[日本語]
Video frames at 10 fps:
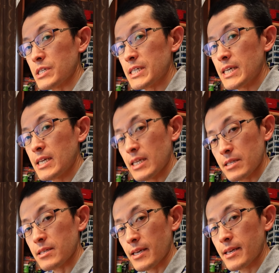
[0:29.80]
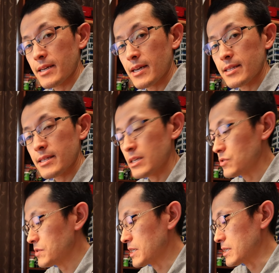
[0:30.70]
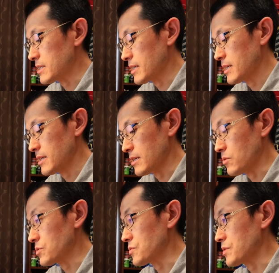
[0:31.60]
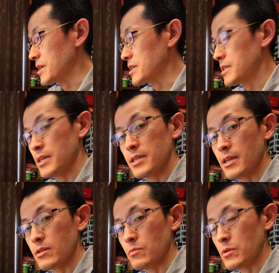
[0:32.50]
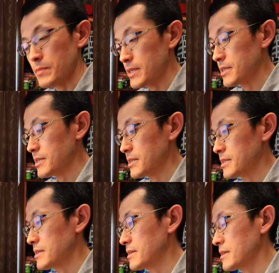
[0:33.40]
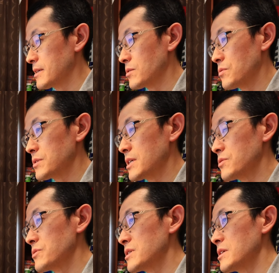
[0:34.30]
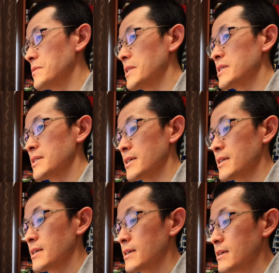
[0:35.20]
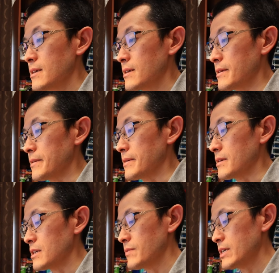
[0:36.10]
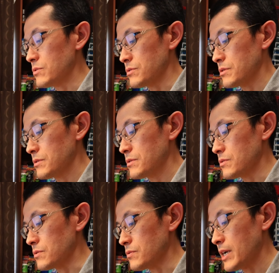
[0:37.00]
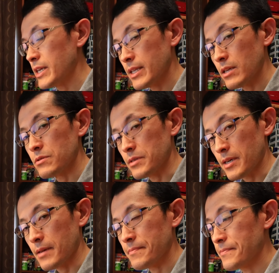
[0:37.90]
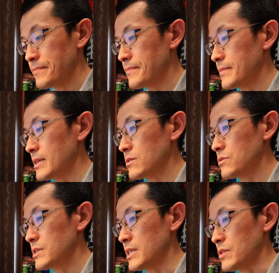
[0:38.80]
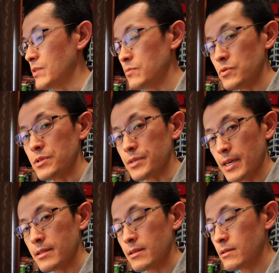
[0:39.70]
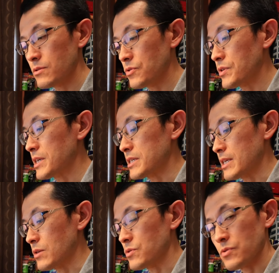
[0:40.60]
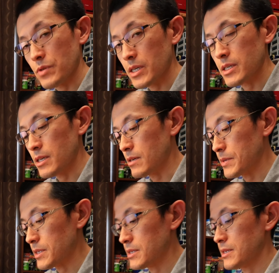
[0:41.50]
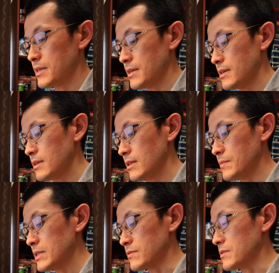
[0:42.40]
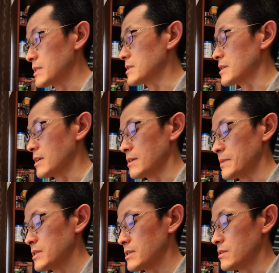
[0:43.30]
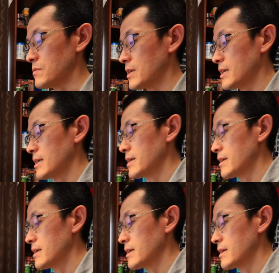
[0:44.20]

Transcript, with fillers: 時系列で買った順にですね、えご紹介していきたいと思います構成としてはですね、えいわゆる売られている図鑑その次に Web 図鑑という感じでご紹介していきますでまず私が買いましたのが